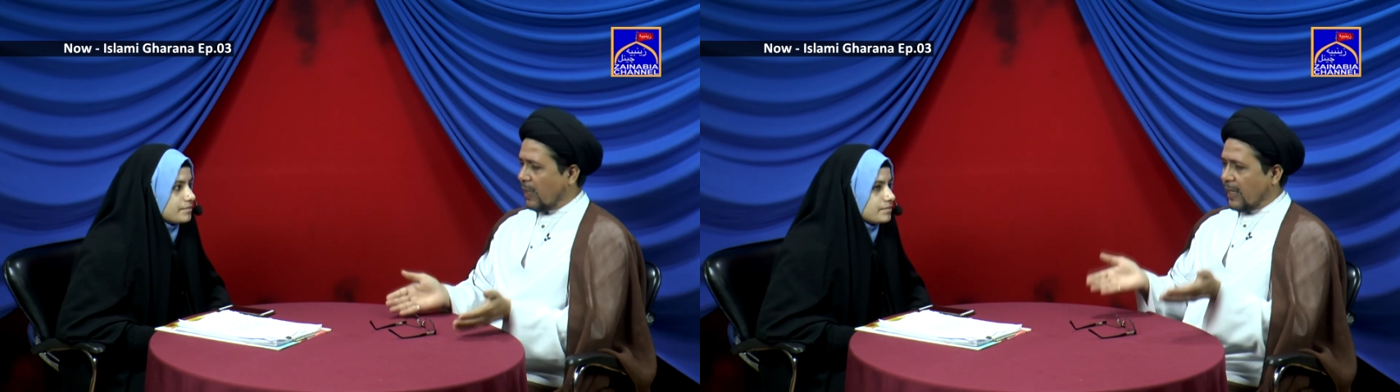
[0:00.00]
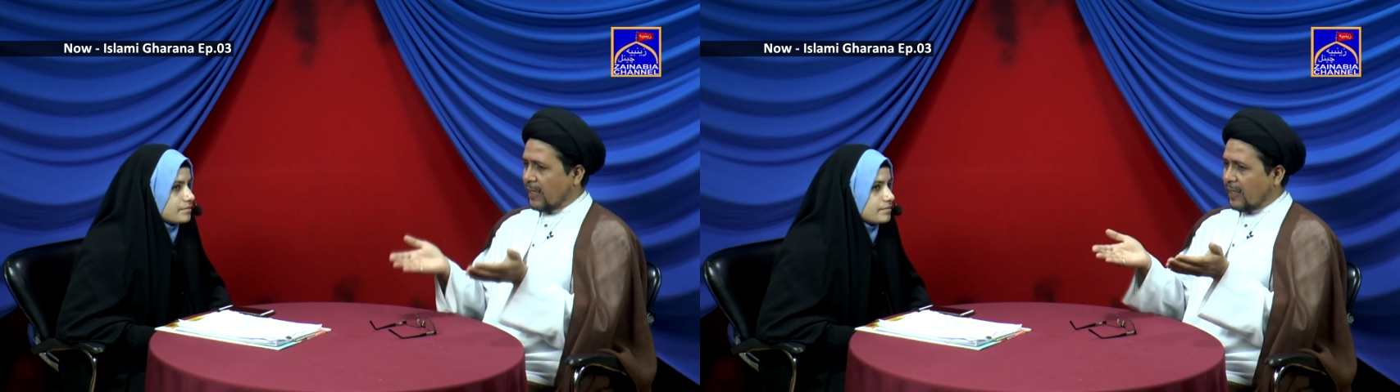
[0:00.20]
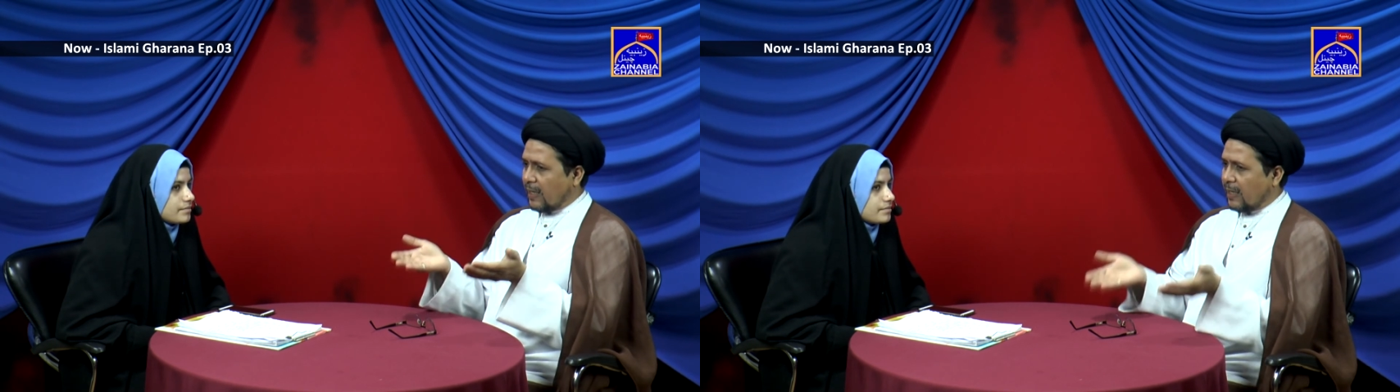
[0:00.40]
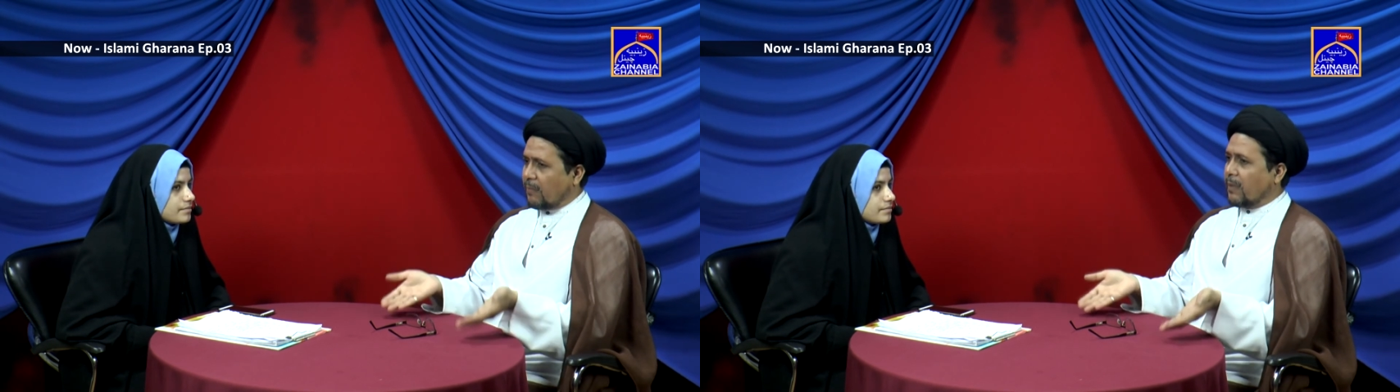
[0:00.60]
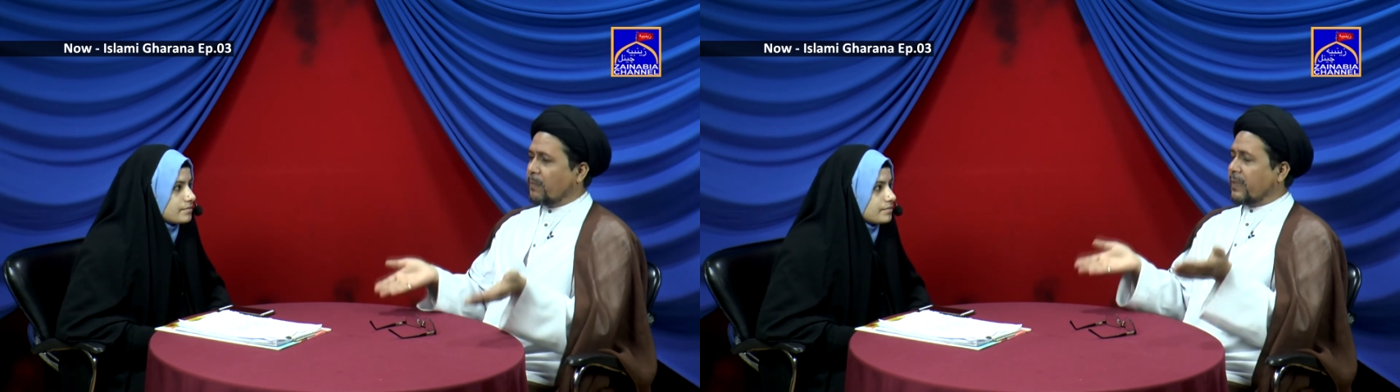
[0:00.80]
अगर हम
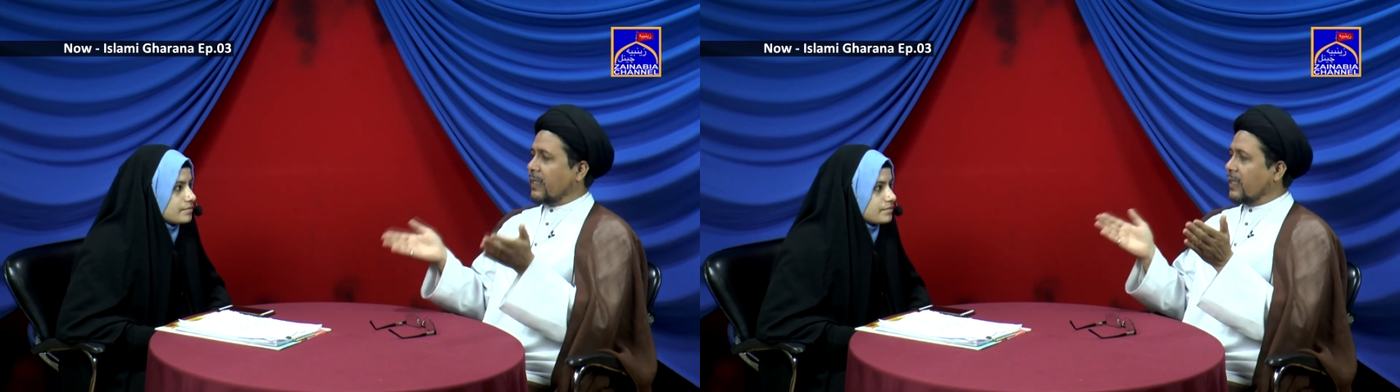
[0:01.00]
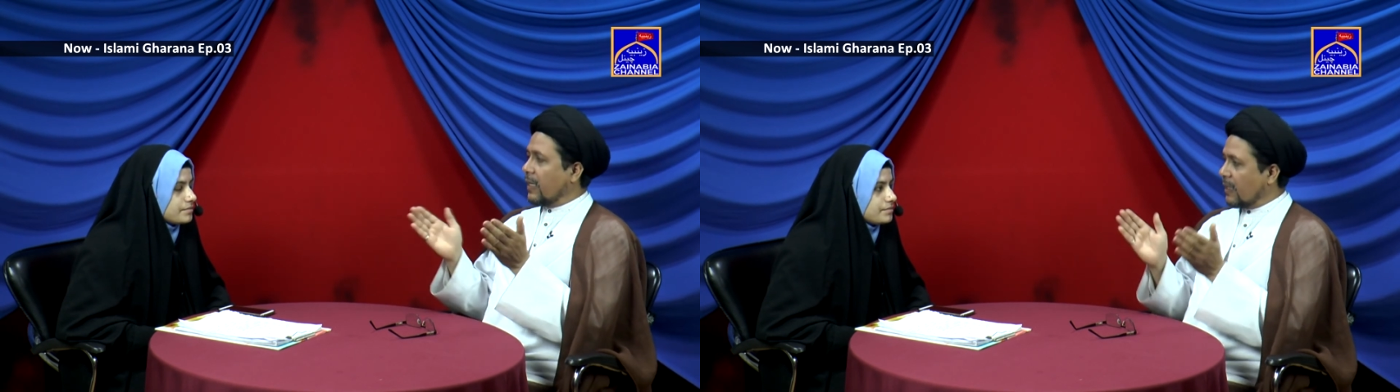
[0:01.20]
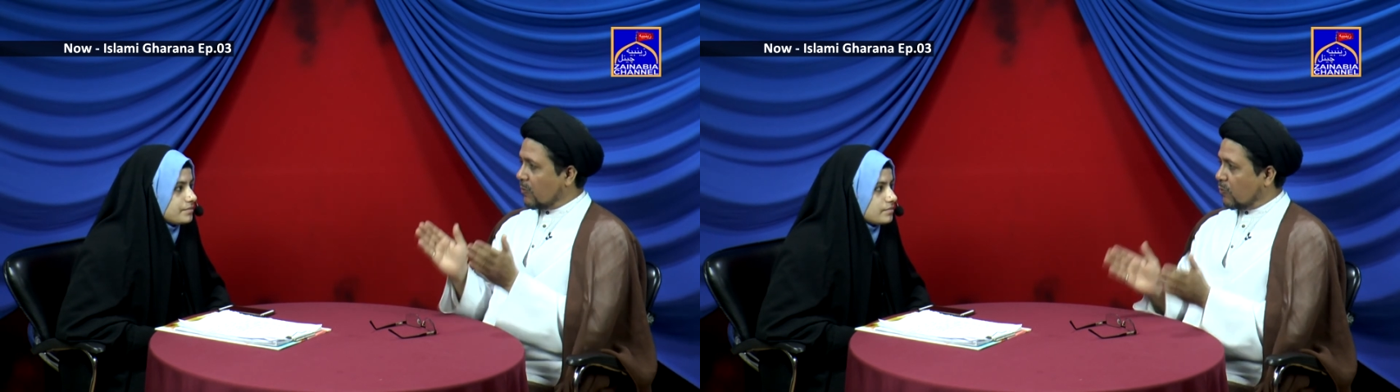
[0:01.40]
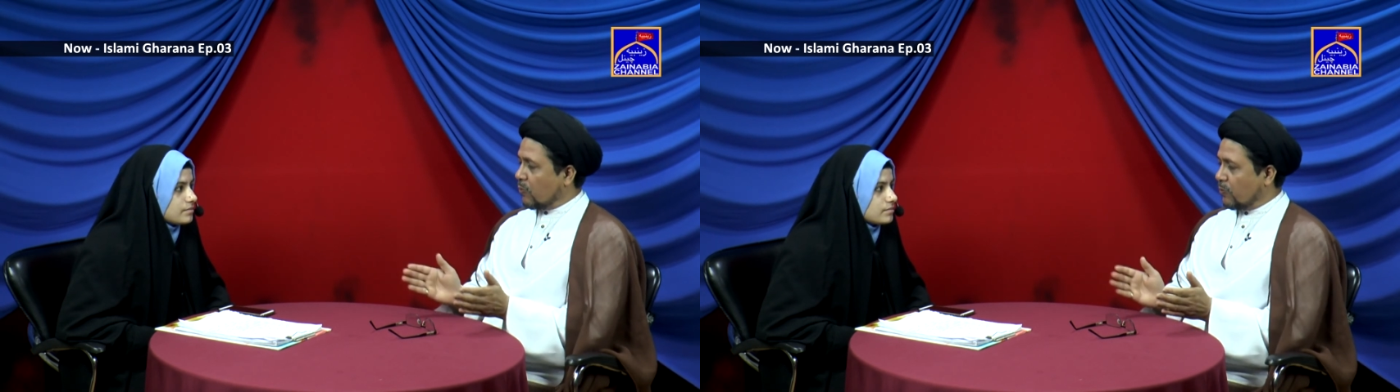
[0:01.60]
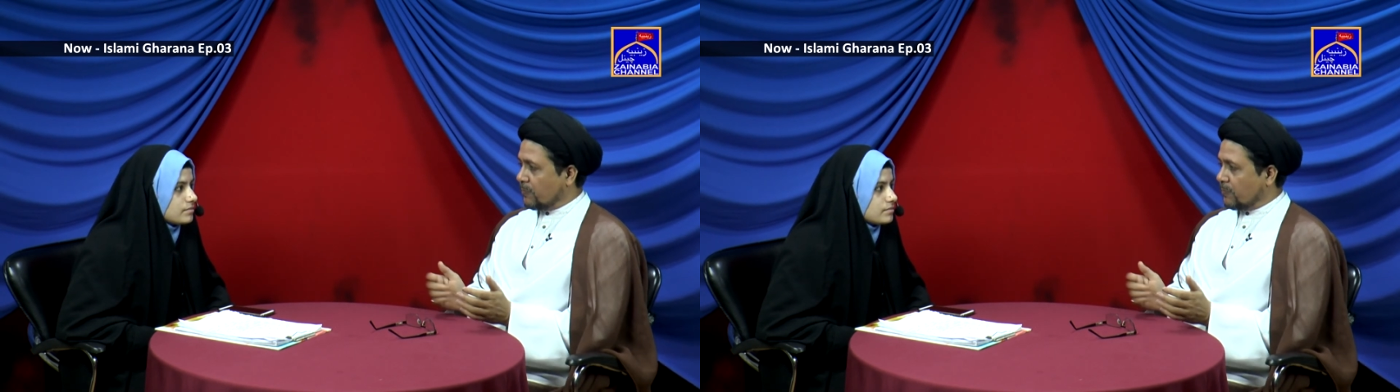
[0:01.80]
अपने घर को